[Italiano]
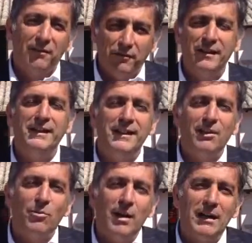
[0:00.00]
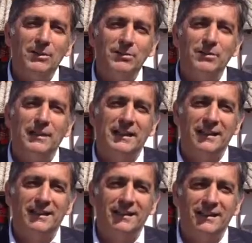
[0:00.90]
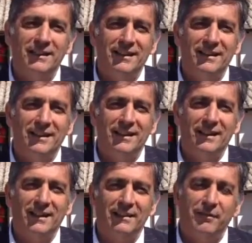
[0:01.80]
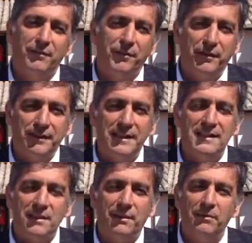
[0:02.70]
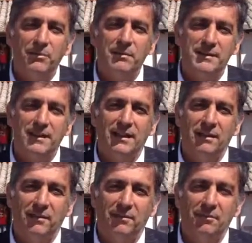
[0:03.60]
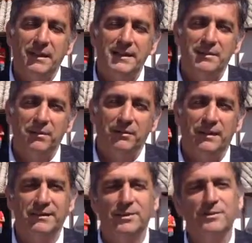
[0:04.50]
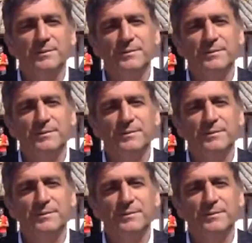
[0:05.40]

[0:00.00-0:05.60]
venite a Quartu e, e, e vivete insieme a noi questo bellissimo evento.